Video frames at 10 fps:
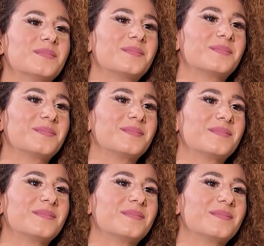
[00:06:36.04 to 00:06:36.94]
يعني
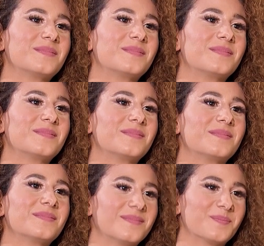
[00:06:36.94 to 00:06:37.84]
نلعب فن
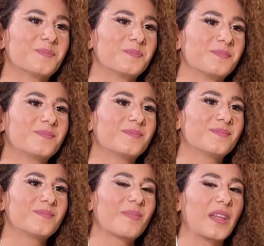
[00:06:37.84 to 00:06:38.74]
موسيقى
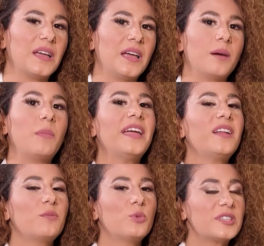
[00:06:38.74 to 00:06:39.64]
ما هي
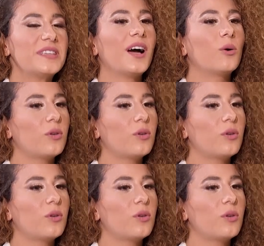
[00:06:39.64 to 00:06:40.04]
الموسيقى